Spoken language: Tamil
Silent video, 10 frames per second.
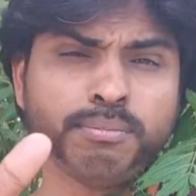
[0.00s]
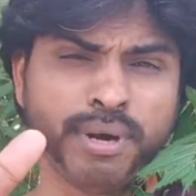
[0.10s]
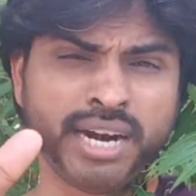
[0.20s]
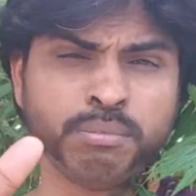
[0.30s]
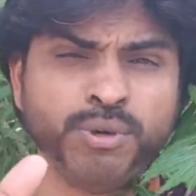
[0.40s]

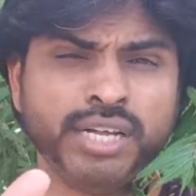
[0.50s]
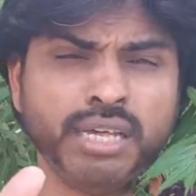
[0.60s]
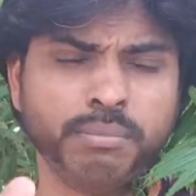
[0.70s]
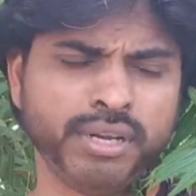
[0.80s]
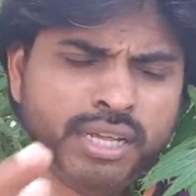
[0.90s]
பணமும்
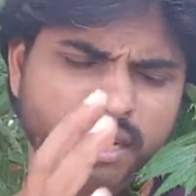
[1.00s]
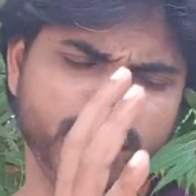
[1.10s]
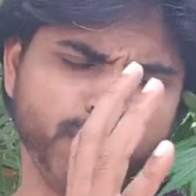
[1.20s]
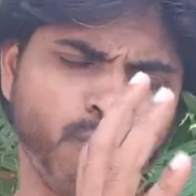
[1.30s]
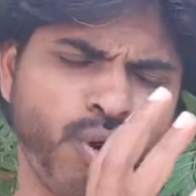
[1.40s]
அதே மாதிரி தான்
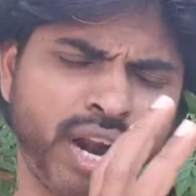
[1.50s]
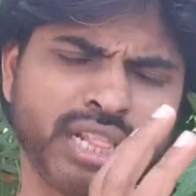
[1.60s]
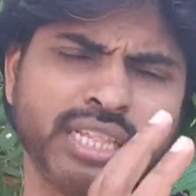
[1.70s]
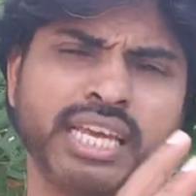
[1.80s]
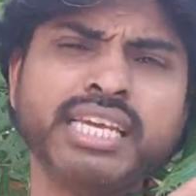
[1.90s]
ஒரு
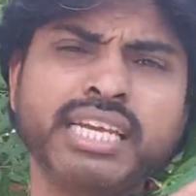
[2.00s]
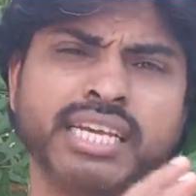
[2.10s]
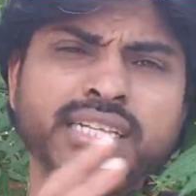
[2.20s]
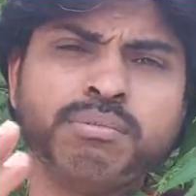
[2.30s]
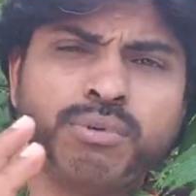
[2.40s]
இடத்துல தேங்கி
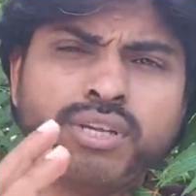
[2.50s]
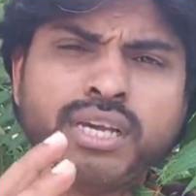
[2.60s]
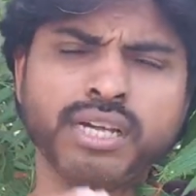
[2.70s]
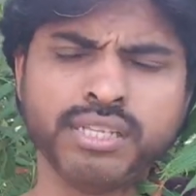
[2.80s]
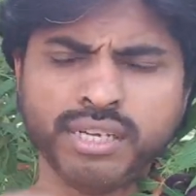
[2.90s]
இருக்கிறதுக்கு
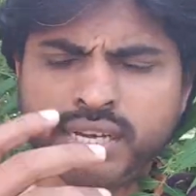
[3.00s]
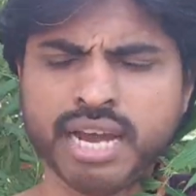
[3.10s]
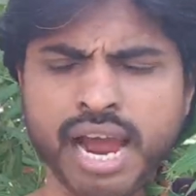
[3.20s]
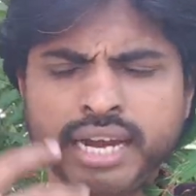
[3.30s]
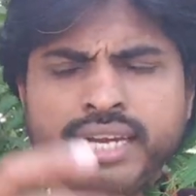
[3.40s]
பிடிக்காது
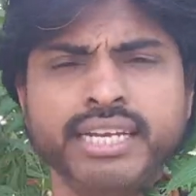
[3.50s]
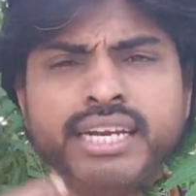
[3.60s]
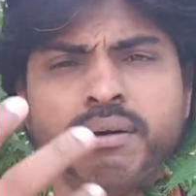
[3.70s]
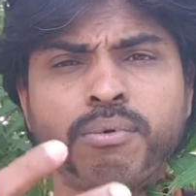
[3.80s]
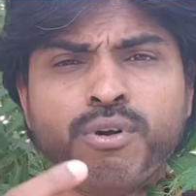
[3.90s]
அடிக்கடி
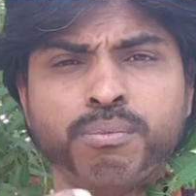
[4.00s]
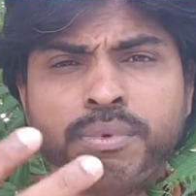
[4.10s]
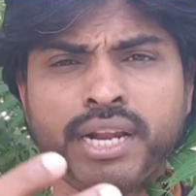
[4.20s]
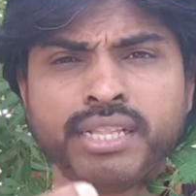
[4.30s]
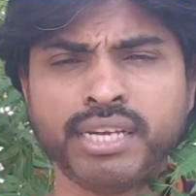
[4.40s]
என்ன பண்ணணும்
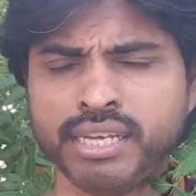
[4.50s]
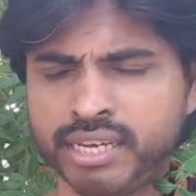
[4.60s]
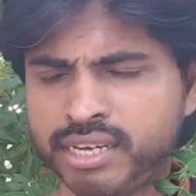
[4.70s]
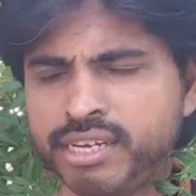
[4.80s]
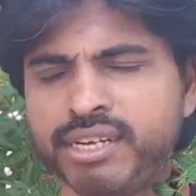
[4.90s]
பணத்தை
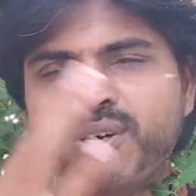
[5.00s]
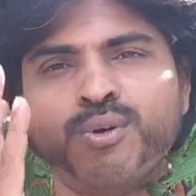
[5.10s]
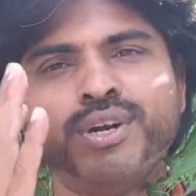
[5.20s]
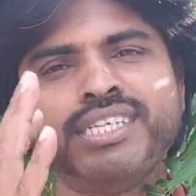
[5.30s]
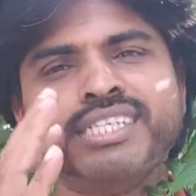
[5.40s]
நீங்கள்
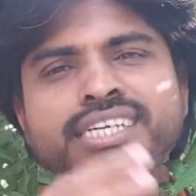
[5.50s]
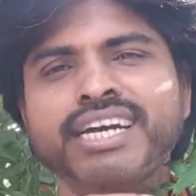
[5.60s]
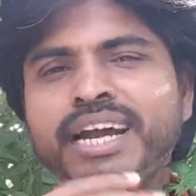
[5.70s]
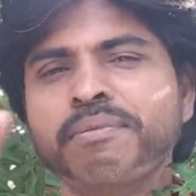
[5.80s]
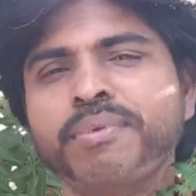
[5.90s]
ரொட்டேஷனுக்கு
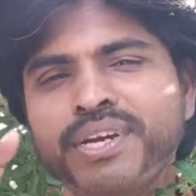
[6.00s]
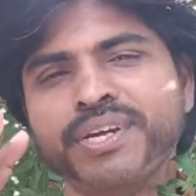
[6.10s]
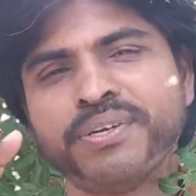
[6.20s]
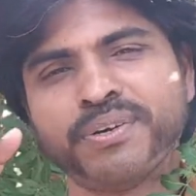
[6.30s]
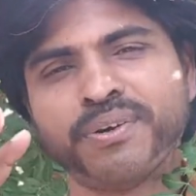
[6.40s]
அனுப்பிக்கிட்டே
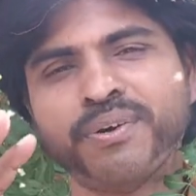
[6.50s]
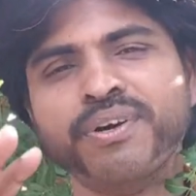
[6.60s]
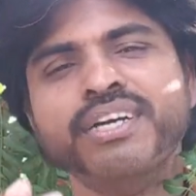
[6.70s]
இருக்கணும்